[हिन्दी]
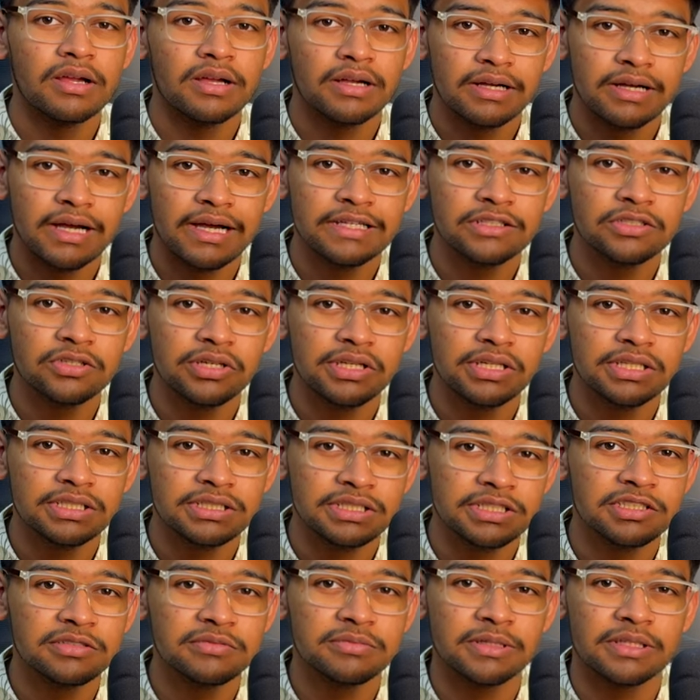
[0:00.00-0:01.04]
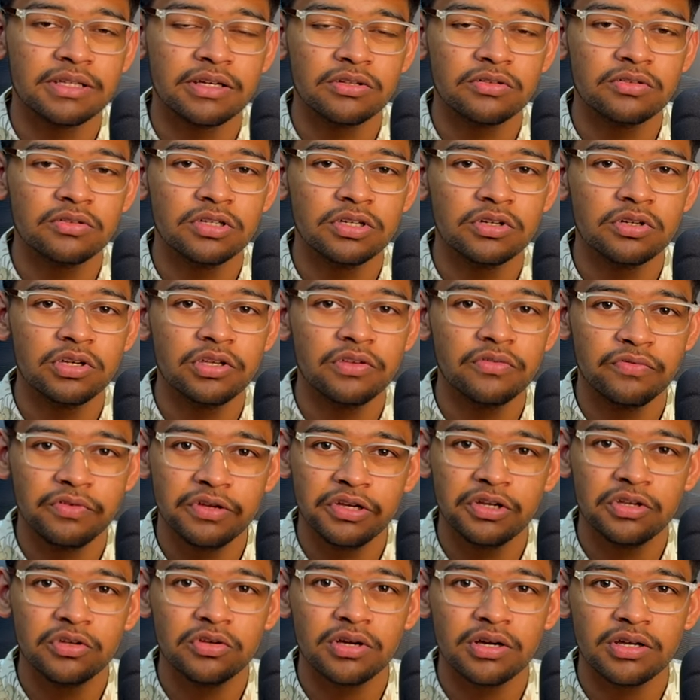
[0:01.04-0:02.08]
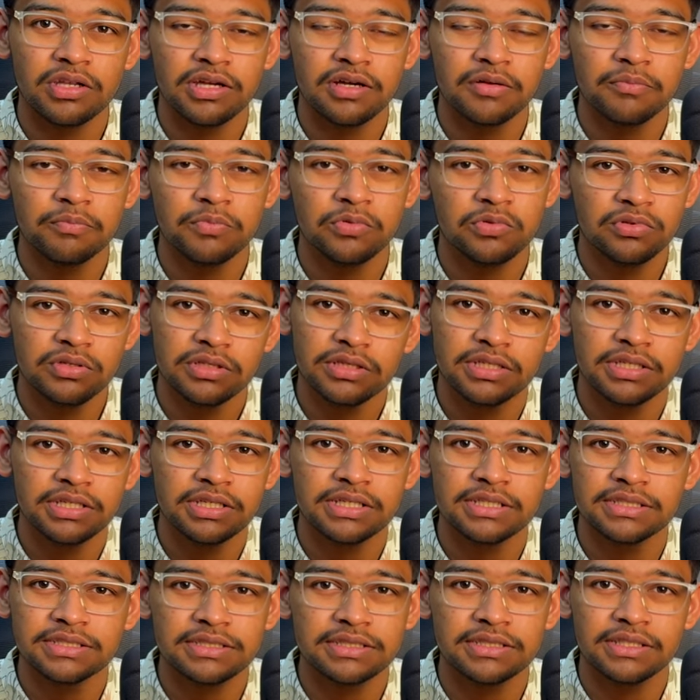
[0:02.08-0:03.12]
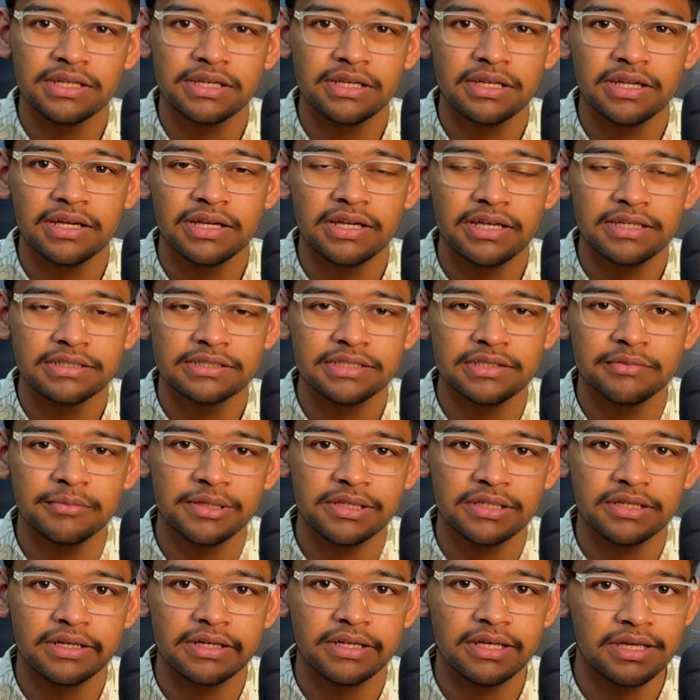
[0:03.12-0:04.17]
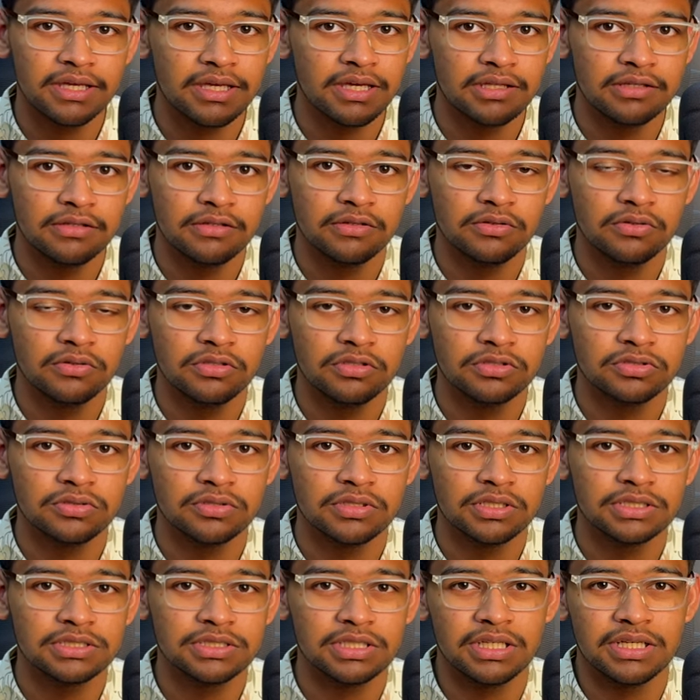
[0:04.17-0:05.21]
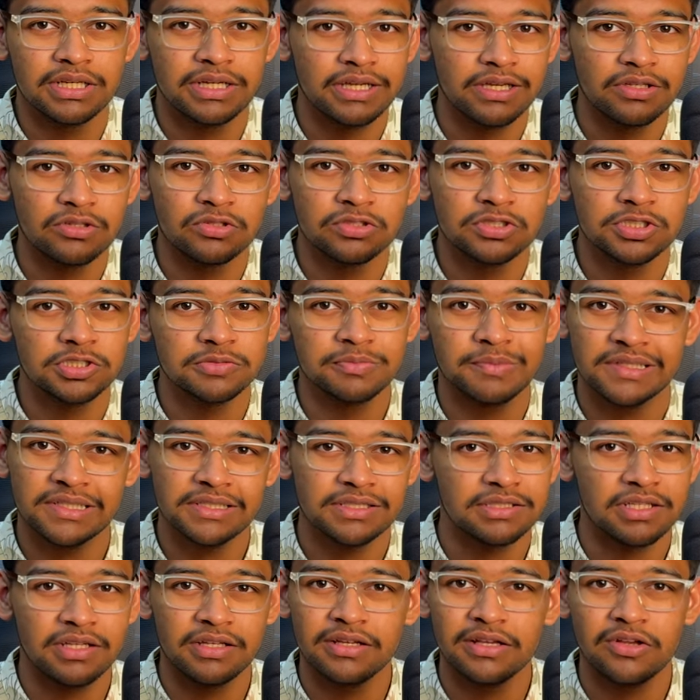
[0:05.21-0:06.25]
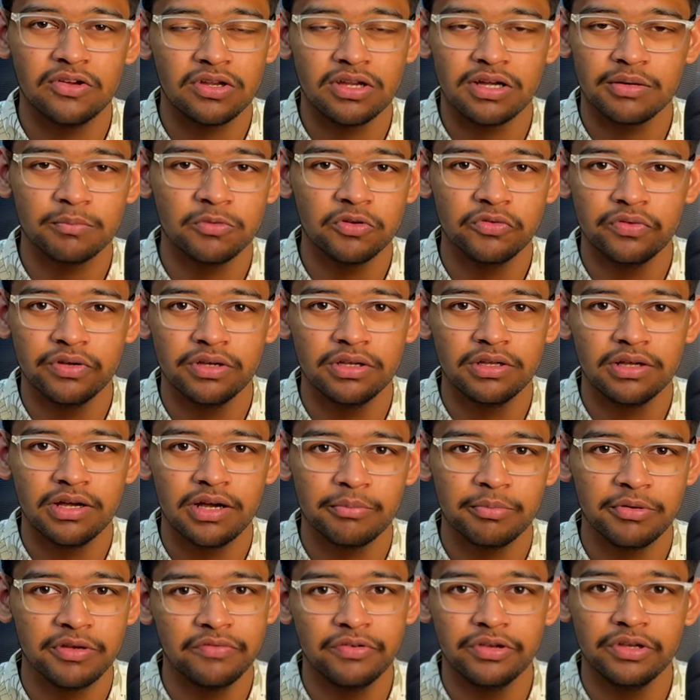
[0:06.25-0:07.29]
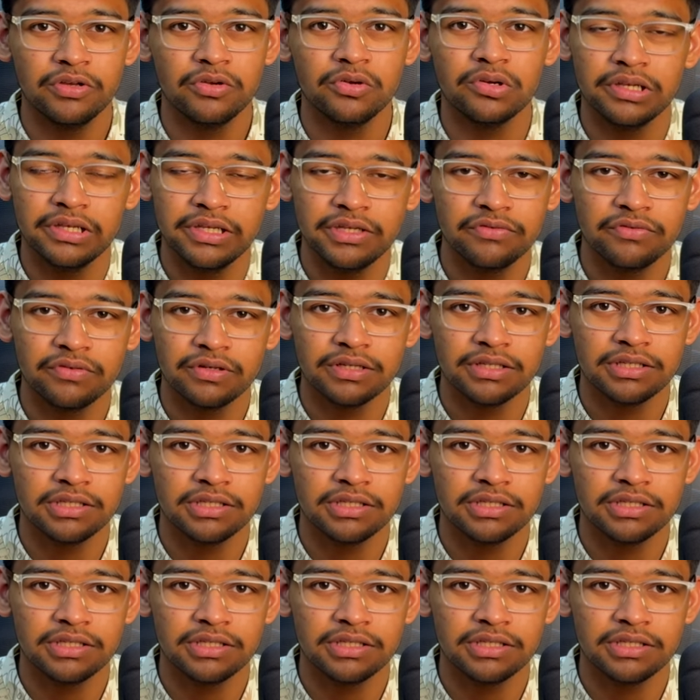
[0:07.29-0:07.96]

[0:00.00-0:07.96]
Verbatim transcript: गाइज और एक चीज़ बता दूं देखो ये वीडियो आना आप पूरी तरीके से देखना है ऐसे मत करना कि आधे दूरी छोड़ के चले गए एक दो चीज़ पता चल गई और आपको आपने वीडियो को लीव कर